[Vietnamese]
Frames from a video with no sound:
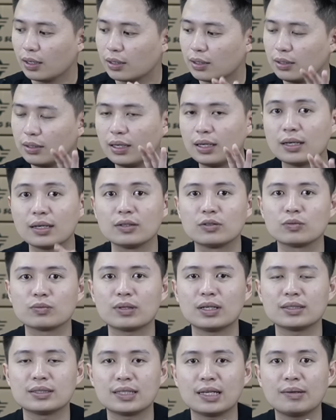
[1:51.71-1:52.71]
cái thứ nhất là chúng
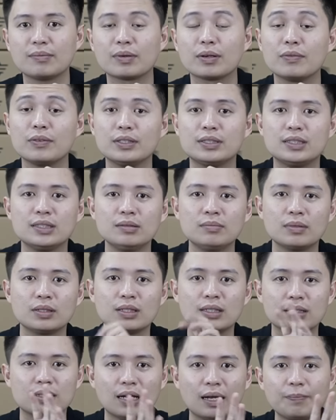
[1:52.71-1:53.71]
ta xem cái vị trí mà
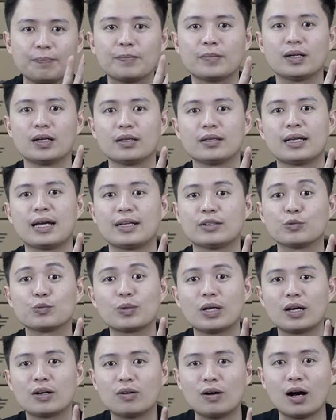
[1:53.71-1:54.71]
lắp ở nhà chúng
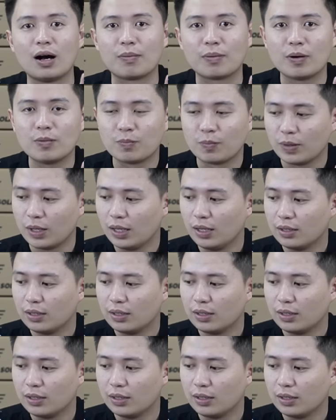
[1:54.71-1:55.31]
ta có hợp không